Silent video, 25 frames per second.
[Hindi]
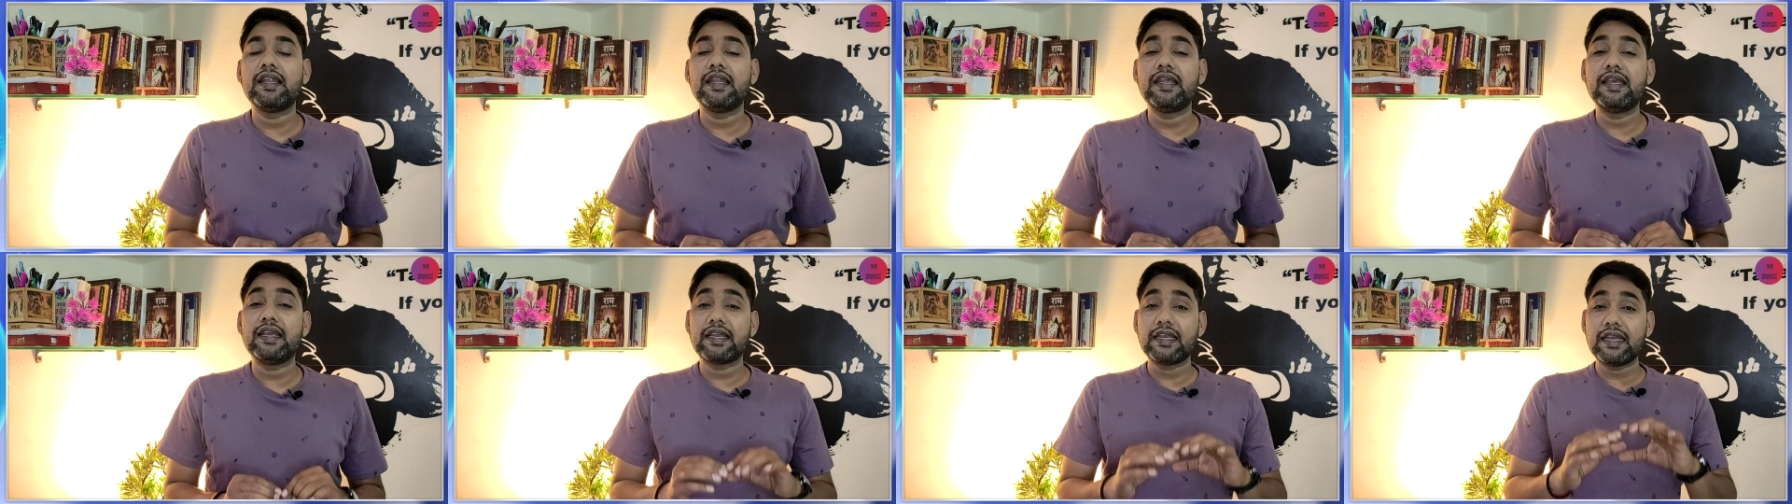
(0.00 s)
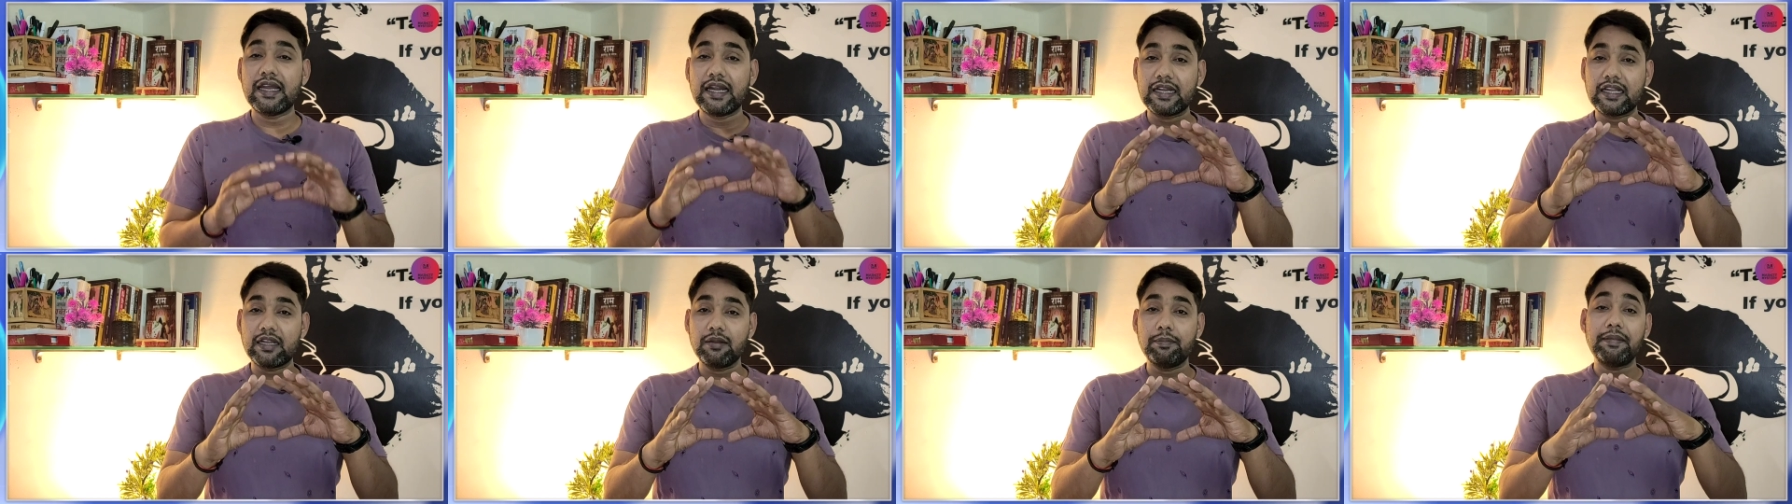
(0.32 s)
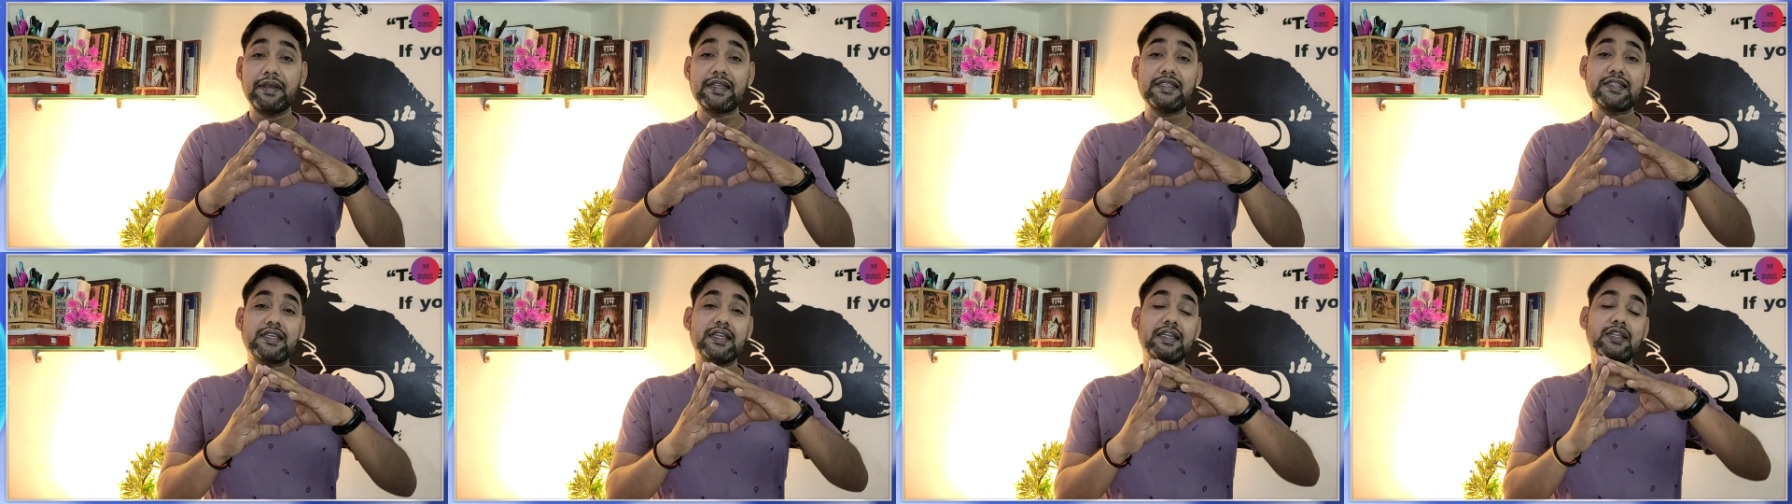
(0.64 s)
वाले हैं कि अटल
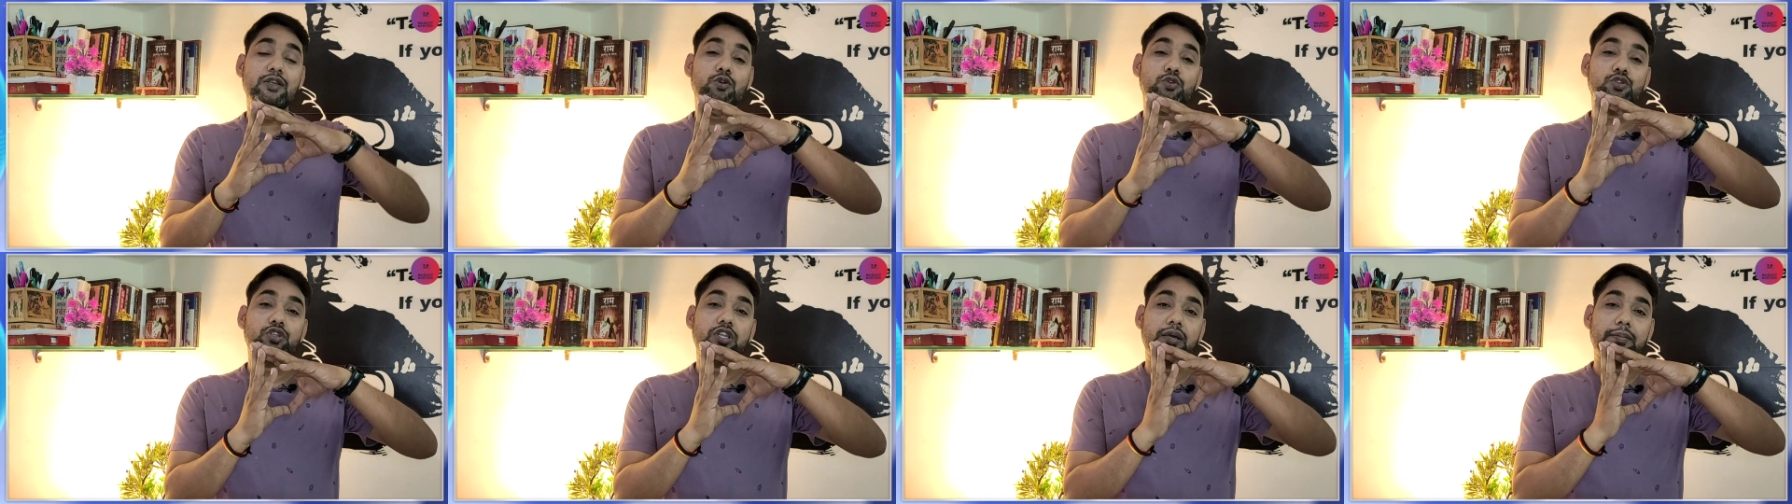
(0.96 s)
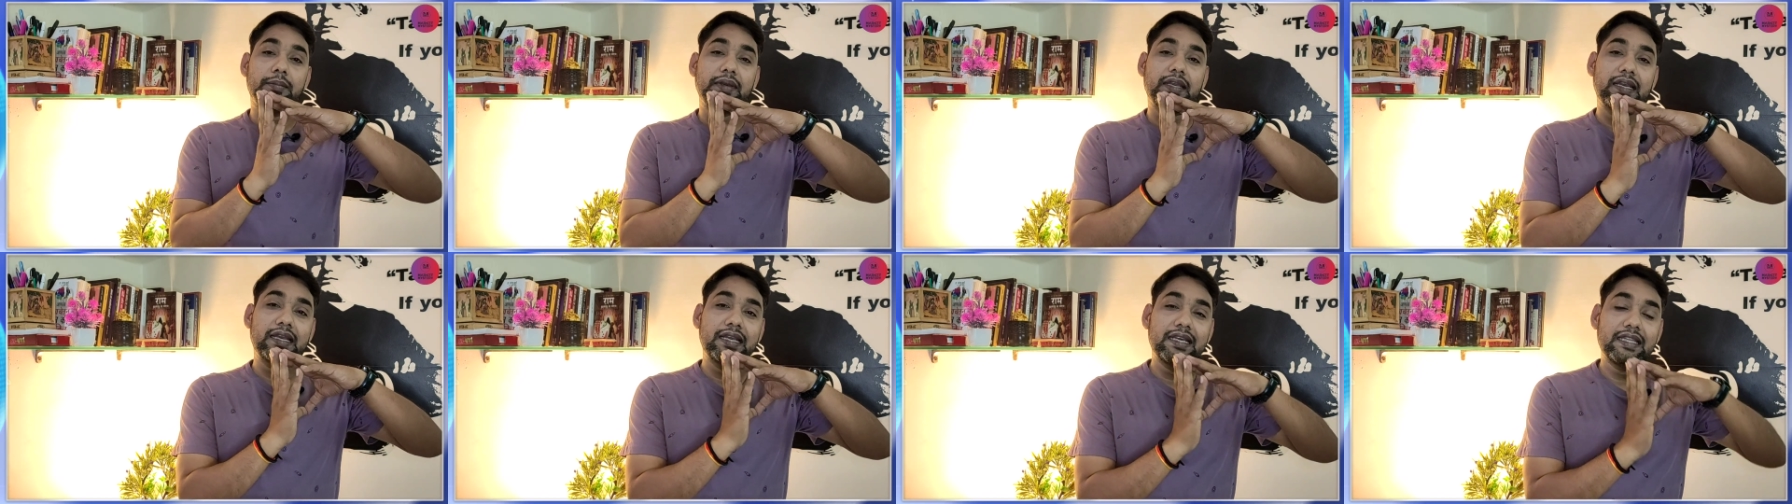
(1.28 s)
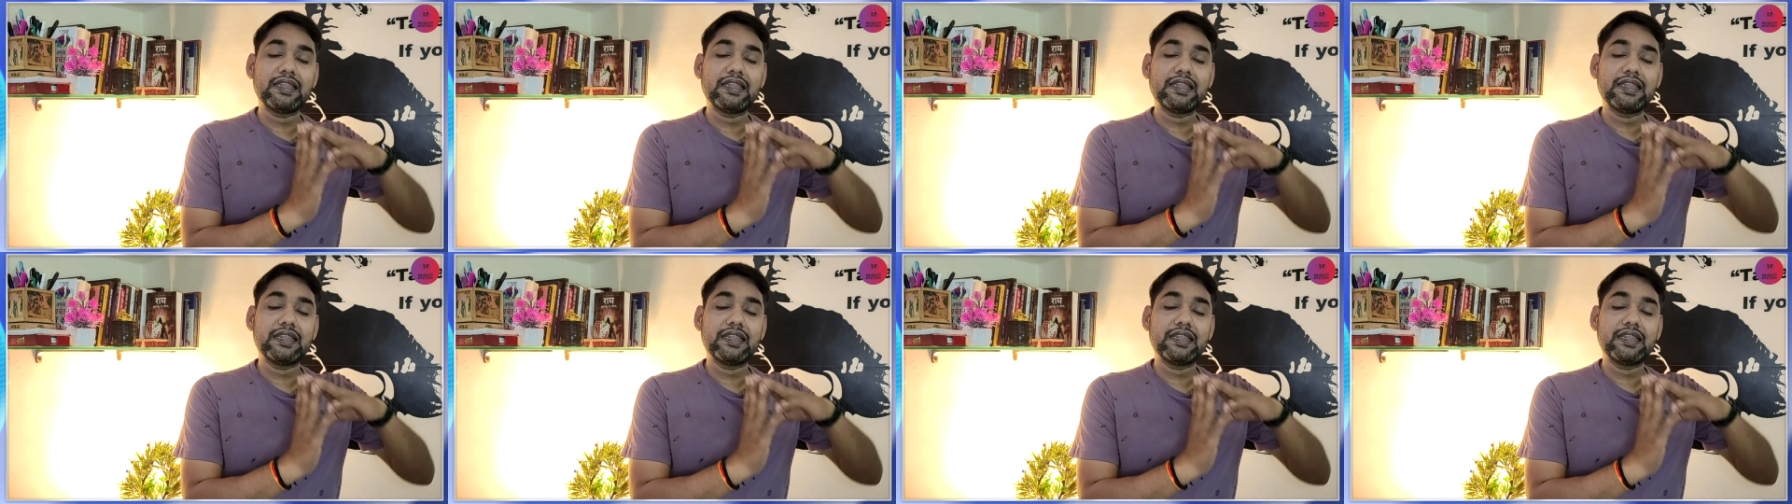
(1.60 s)
पेंशन योजना में